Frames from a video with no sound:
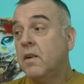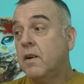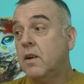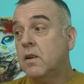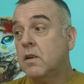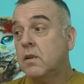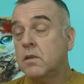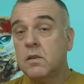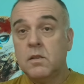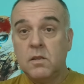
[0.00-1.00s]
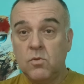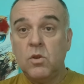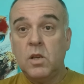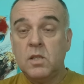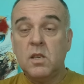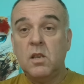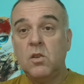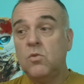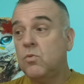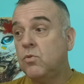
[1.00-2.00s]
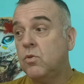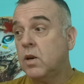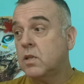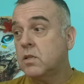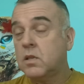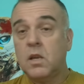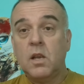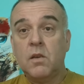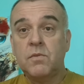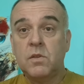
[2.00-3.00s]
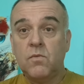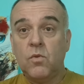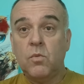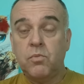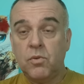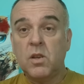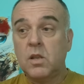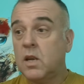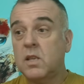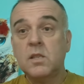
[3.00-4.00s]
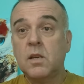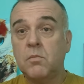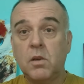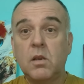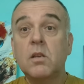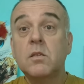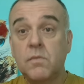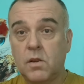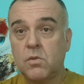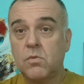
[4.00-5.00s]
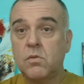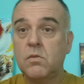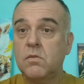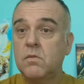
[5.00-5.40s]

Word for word: Э, но есть один ну, нюанс. Скорее всего, Путина они сами и свергнут.